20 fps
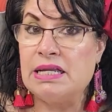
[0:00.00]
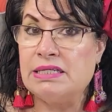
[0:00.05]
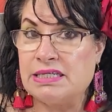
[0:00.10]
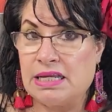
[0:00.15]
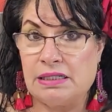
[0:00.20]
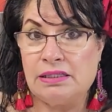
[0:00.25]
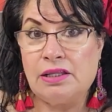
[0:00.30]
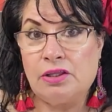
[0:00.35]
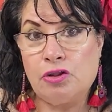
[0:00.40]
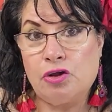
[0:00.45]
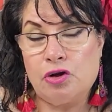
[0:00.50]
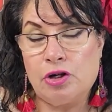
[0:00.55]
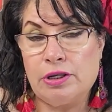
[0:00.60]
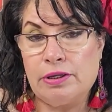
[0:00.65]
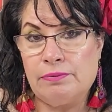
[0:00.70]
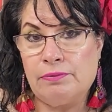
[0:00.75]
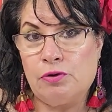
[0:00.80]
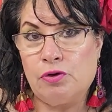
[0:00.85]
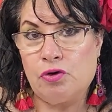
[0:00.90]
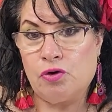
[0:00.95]
aceite de
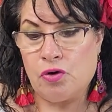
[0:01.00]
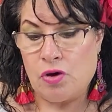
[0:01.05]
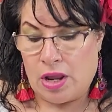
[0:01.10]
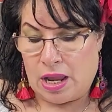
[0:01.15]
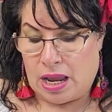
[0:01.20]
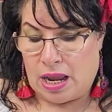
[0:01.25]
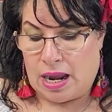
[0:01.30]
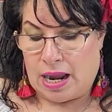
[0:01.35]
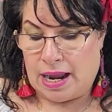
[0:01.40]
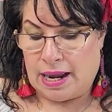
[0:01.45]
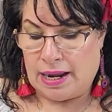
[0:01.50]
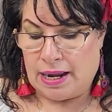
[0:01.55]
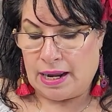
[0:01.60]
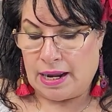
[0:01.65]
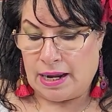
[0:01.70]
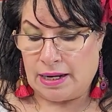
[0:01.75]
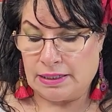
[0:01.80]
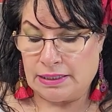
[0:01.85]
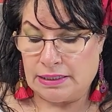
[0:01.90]
olivo a,